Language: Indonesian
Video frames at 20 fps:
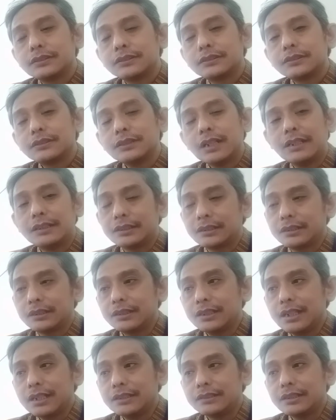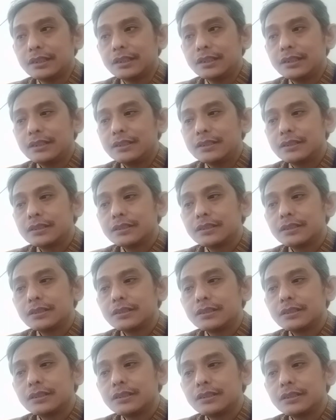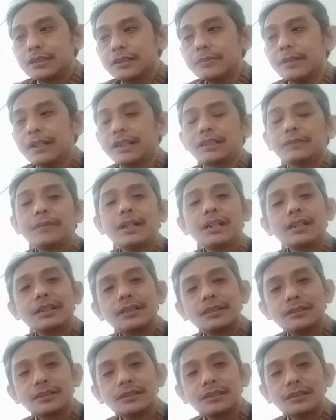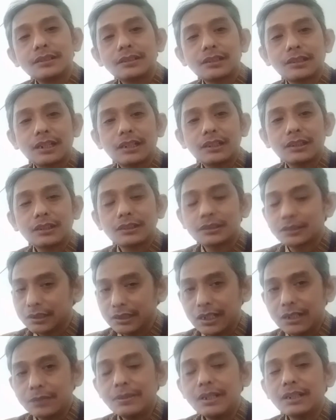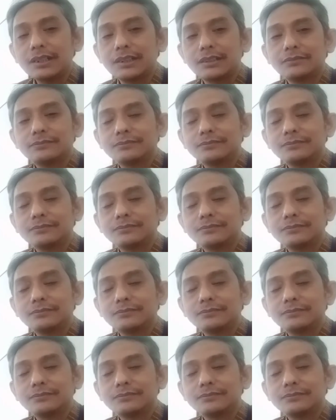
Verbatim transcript: Dan ketiganya, ibarat maling, teriak, teriak maling.